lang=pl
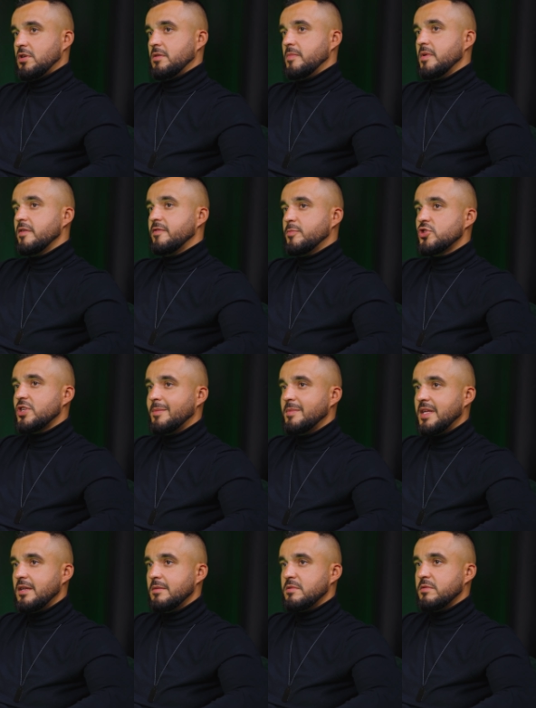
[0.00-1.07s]
czy my
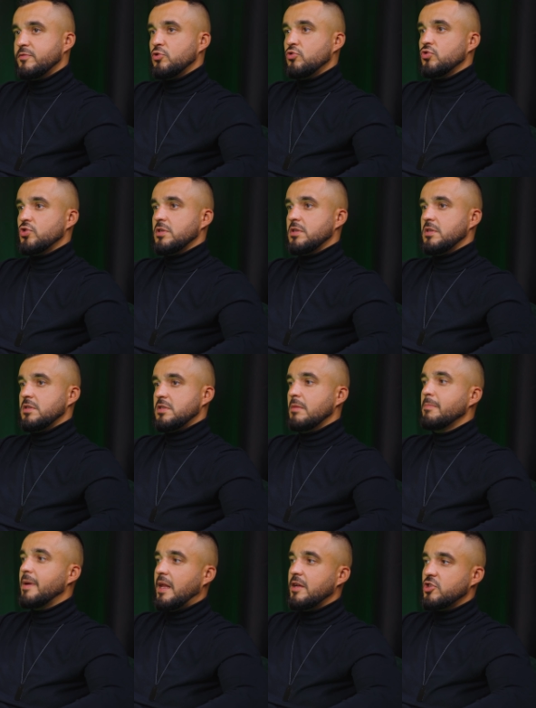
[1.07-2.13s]
wpuszczamy najemców,
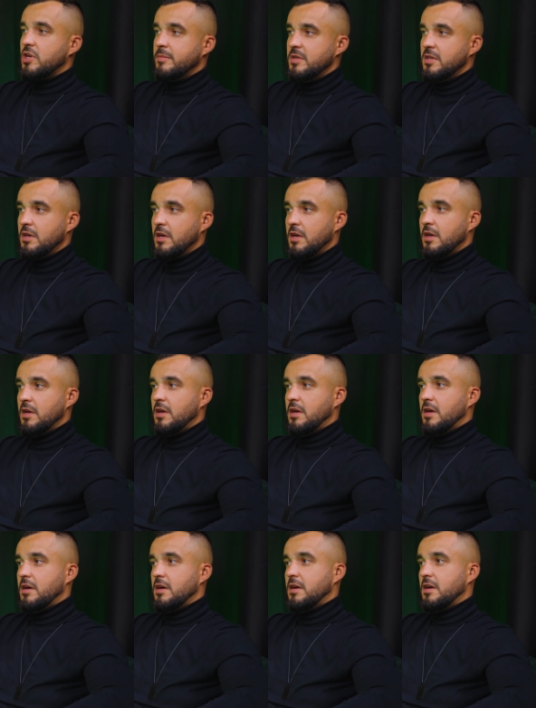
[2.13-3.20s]
którzy są palaczami,
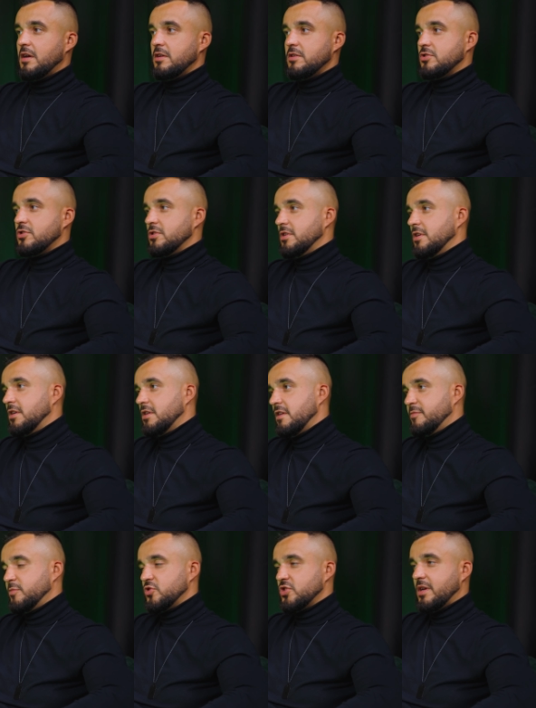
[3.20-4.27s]
E, czy
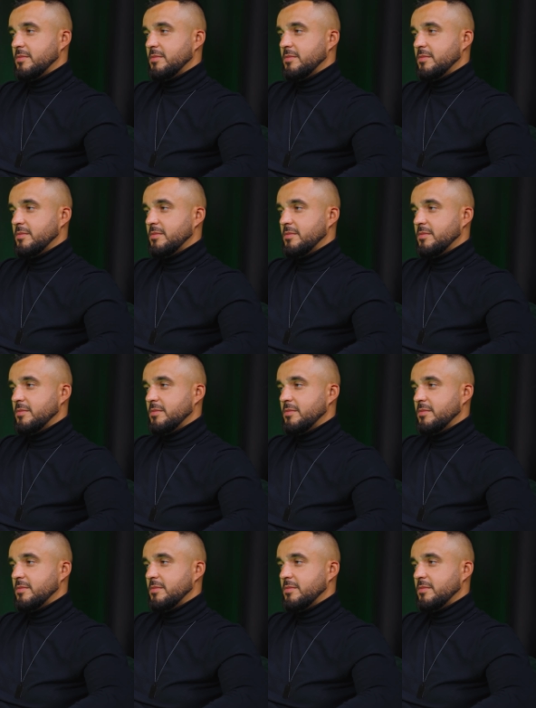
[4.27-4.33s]
ich nie